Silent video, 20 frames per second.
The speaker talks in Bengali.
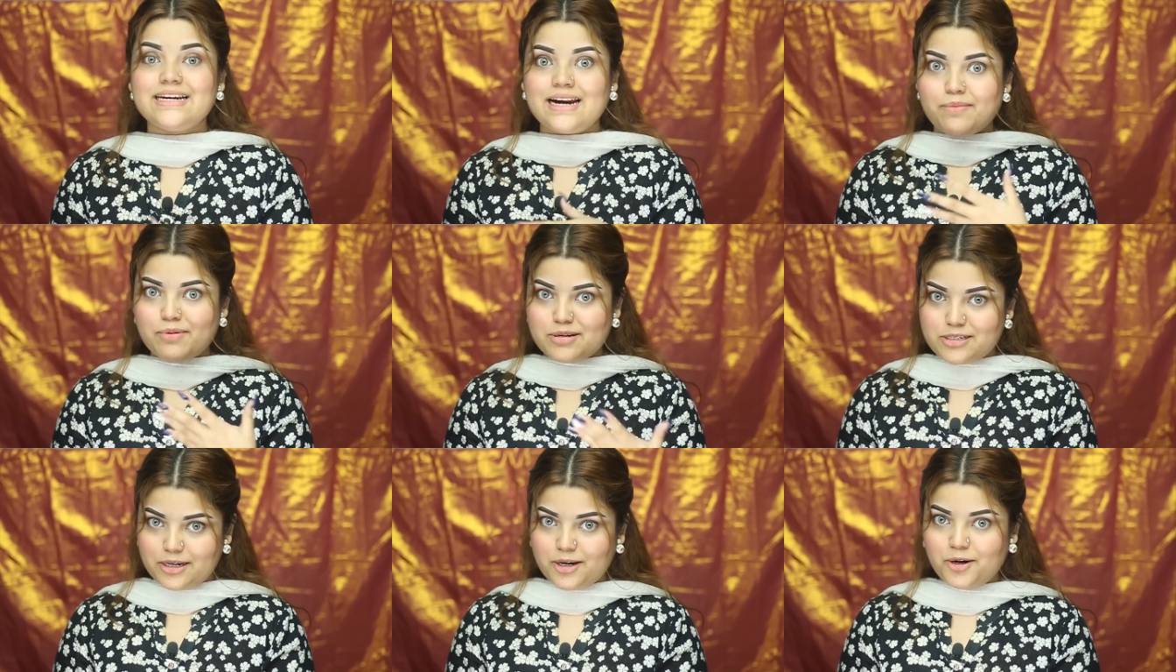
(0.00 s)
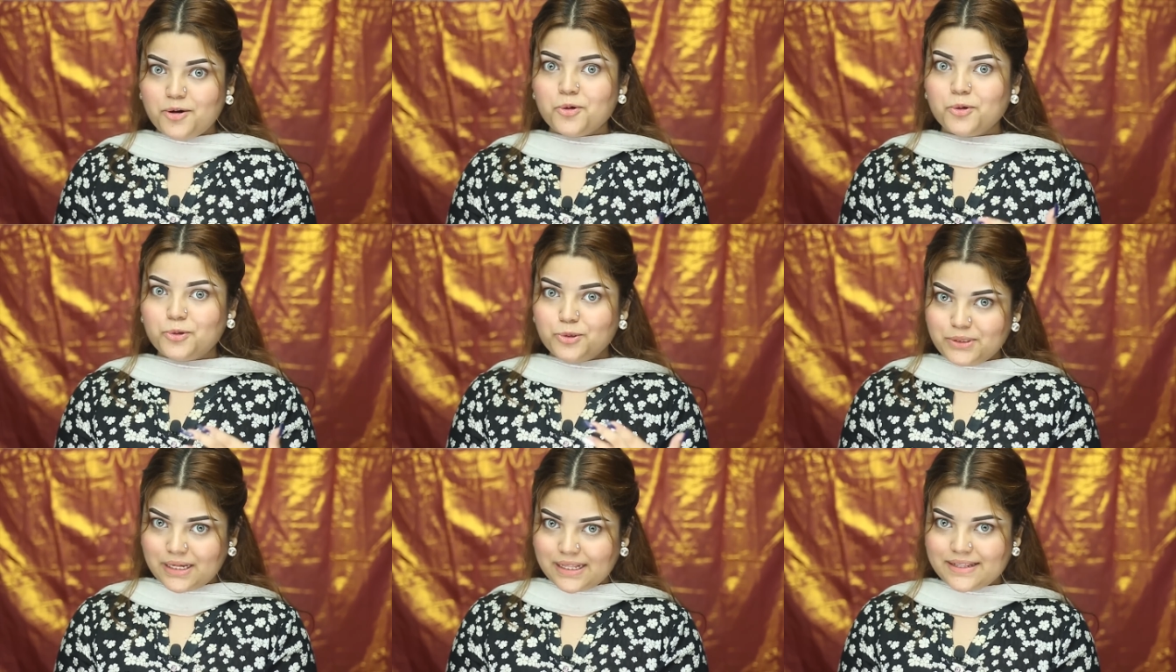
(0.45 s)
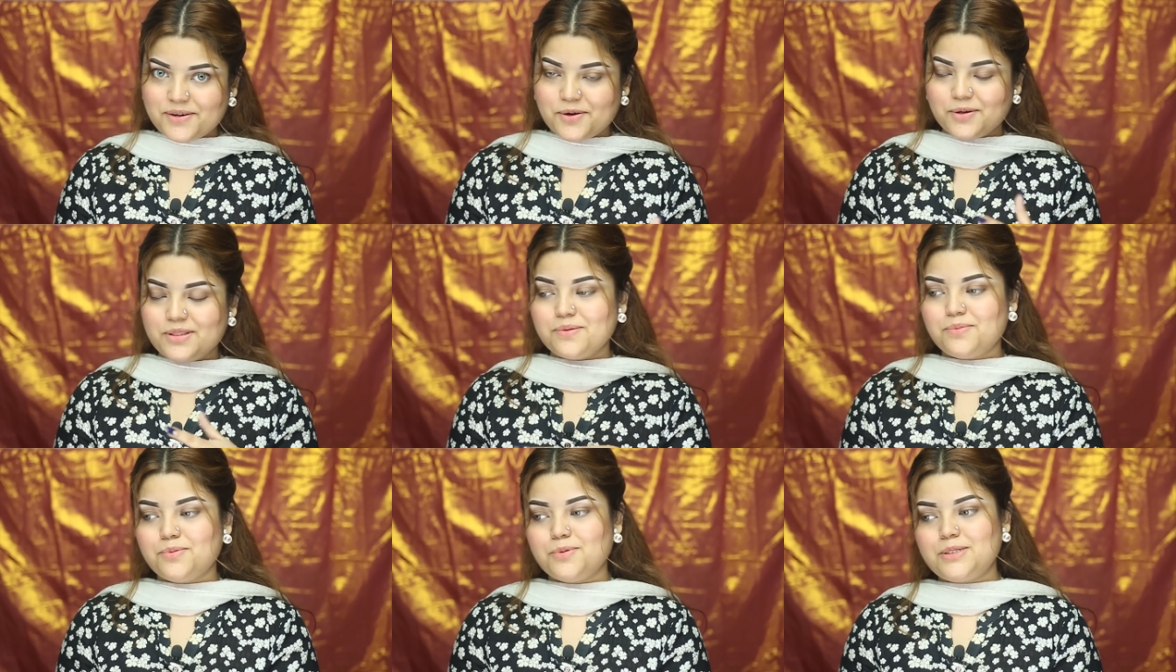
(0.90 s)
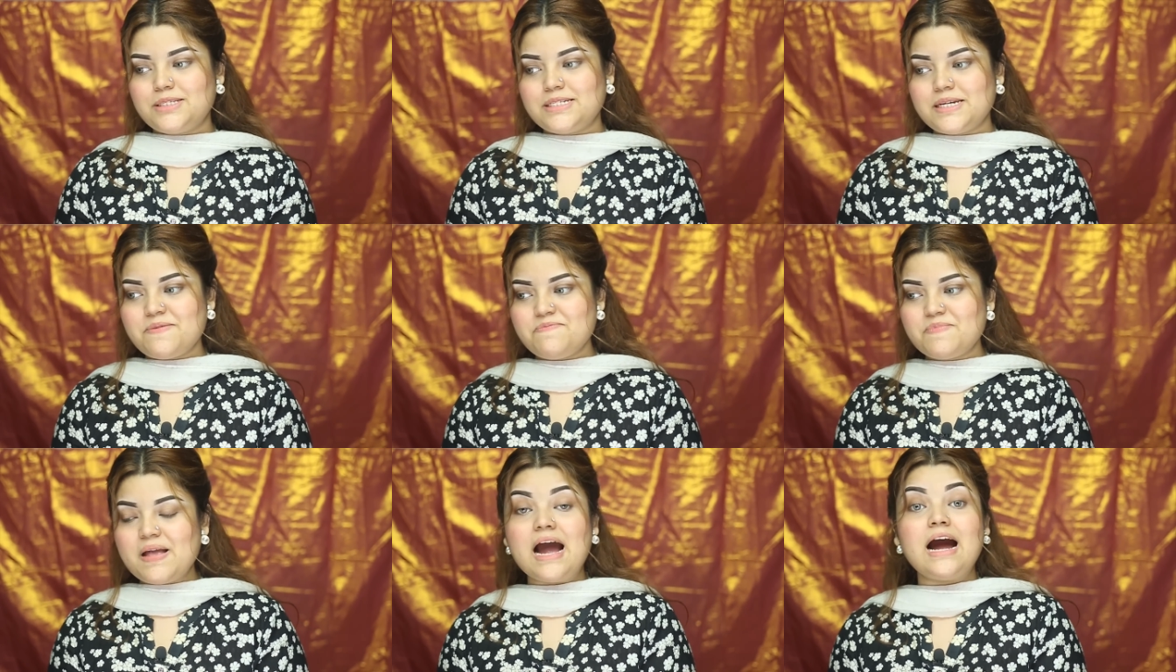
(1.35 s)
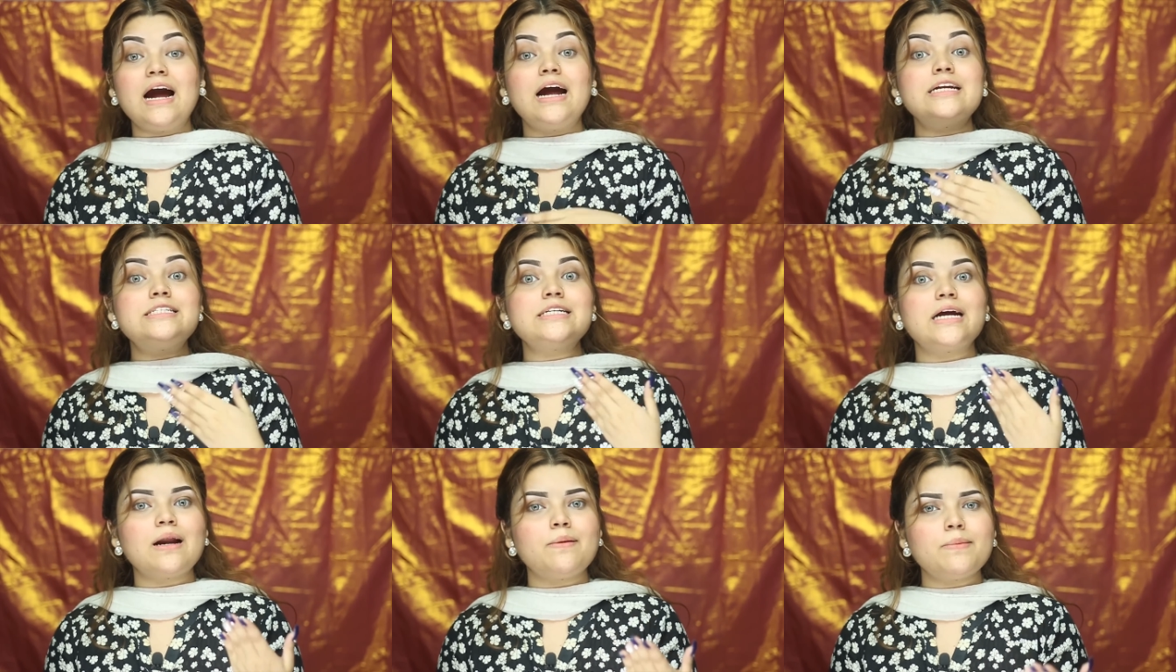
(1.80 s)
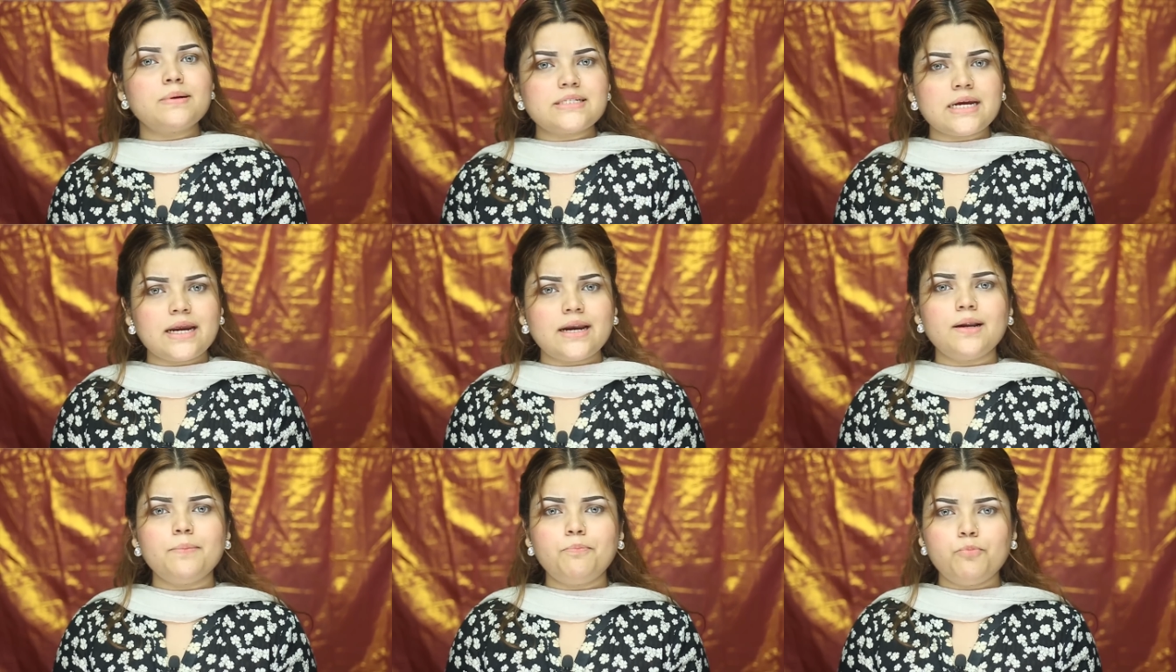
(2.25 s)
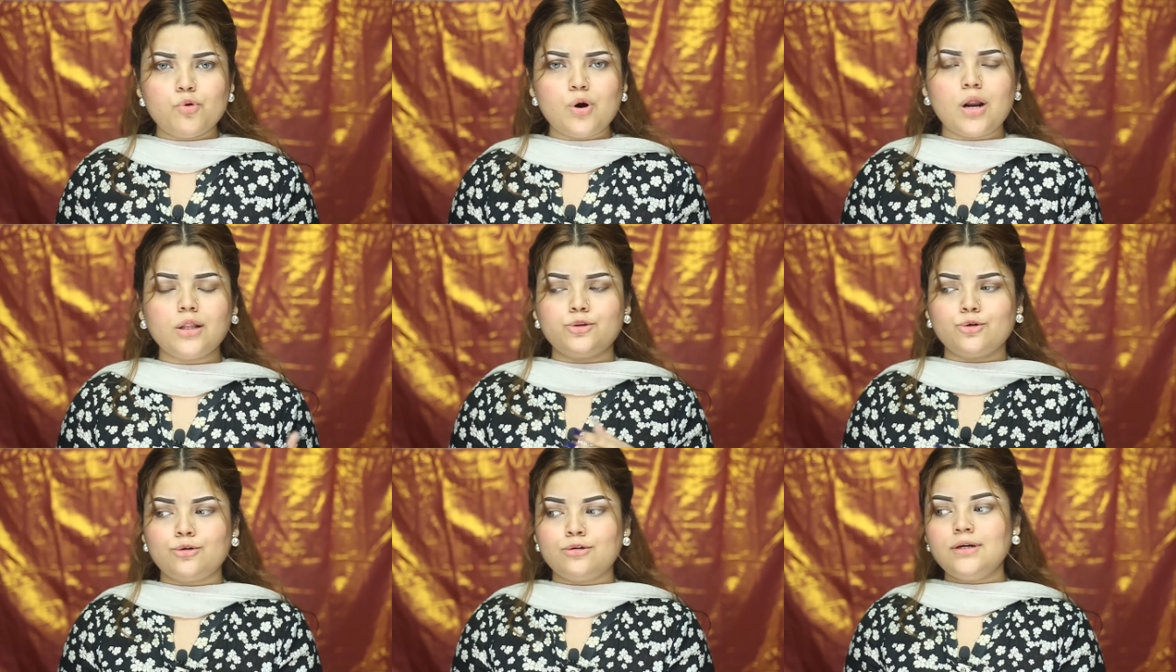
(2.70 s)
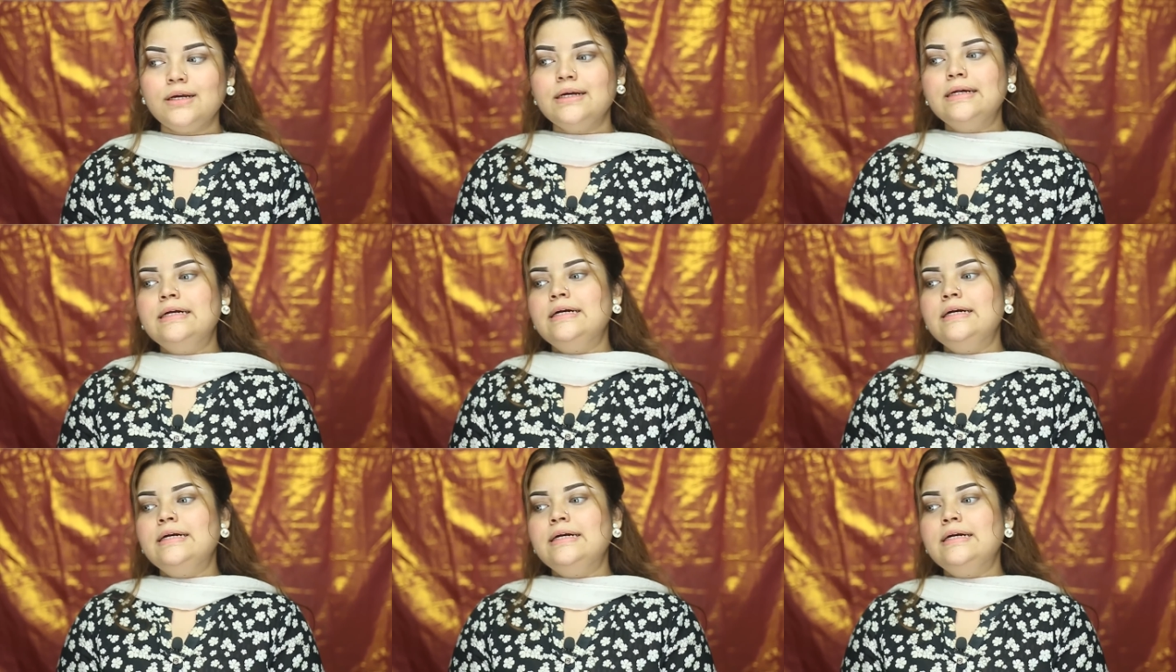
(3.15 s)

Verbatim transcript: যারা আমার চ্যানেলে নতুন তাদের কথা বলছি আর যারা আমার চ্যানেলে পুরাতন